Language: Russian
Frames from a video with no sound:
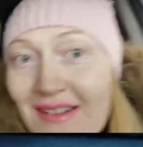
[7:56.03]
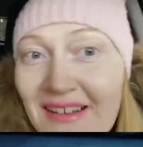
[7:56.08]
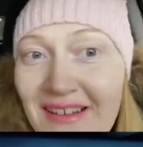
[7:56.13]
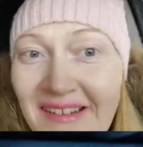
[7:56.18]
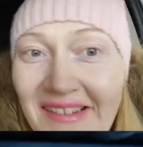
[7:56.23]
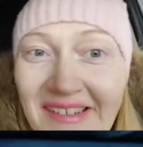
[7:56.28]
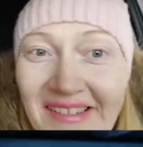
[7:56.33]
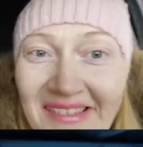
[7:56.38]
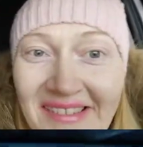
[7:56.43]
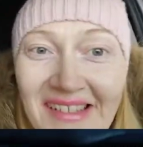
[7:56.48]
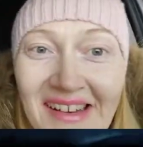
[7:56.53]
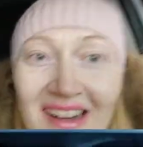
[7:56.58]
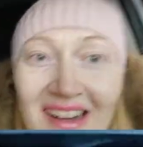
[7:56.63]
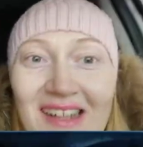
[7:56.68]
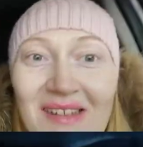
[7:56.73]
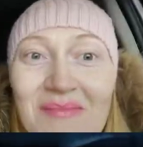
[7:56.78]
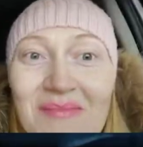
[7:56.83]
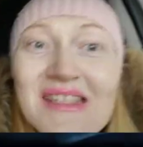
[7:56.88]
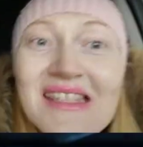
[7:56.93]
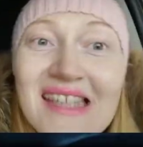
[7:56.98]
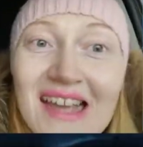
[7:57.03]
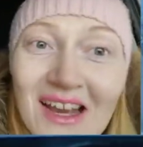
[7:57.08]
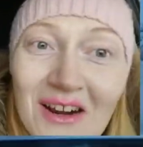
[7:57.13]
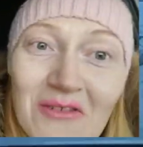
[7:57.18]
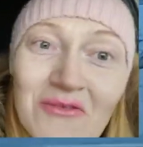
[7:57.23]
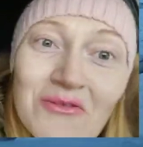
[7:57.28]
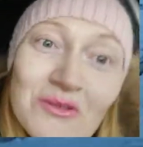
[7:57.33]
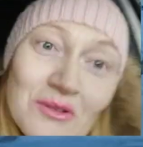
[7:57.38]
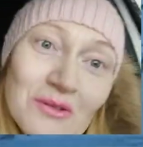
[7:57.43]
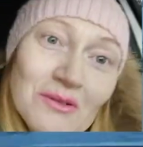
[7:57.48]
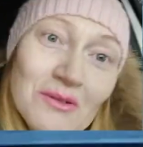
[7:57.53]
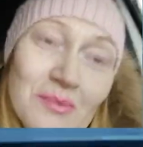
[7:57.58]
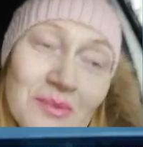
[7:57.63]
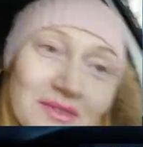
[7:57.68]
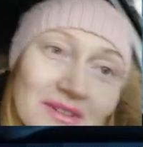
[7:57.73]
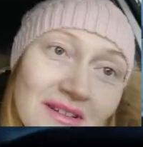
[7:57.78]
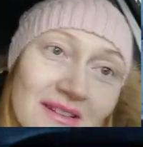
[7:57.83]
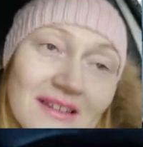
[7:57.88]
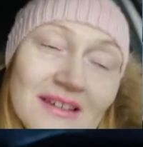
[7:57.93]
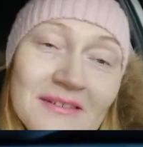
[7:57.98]
Комиссара. Комиссара
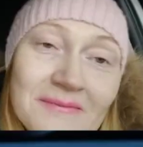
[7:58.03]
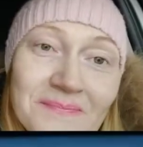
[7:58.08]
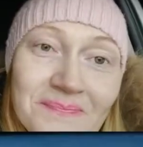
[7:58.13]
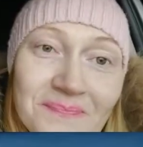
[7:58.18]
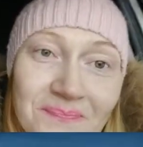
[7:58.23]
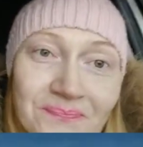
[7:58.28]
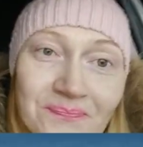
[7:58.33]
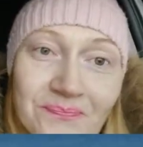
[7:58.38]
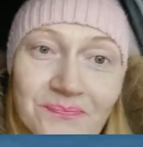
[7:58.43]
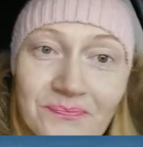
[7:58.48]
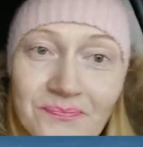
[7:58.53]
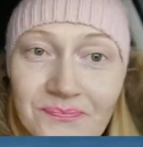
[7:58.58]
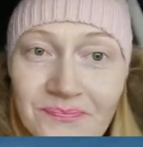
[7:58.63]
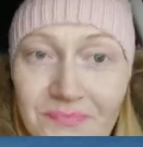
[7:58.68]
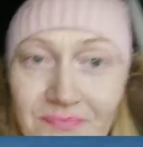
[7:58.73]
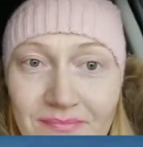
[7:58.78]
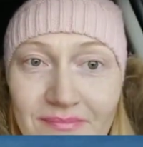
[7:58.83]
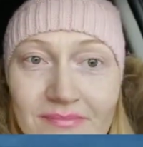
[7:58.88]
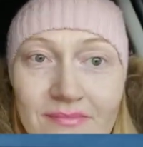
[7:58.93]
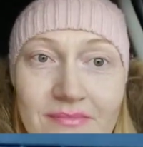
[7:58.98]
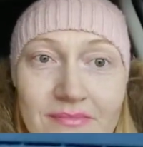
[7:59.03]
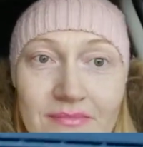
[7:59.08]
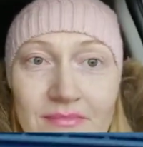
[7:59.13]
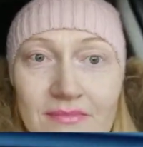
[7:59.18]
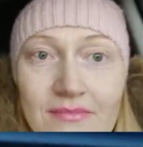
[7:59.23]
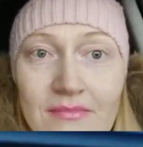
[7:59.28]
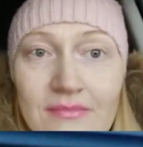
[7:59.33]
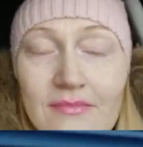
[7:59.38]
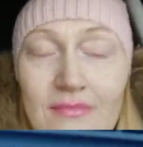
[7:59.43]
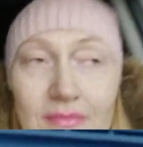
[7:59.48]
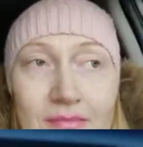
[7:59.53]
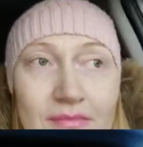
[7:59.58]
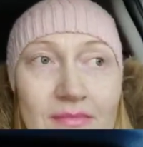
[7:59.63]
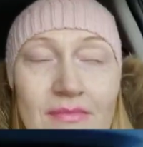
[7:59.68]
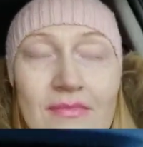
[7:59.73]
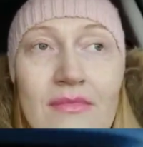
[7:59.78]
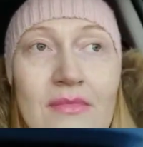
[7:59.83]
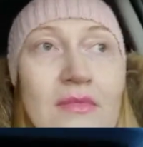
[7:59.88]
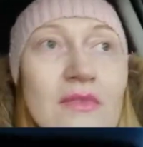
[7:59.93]
Утробина, да. А это что такое?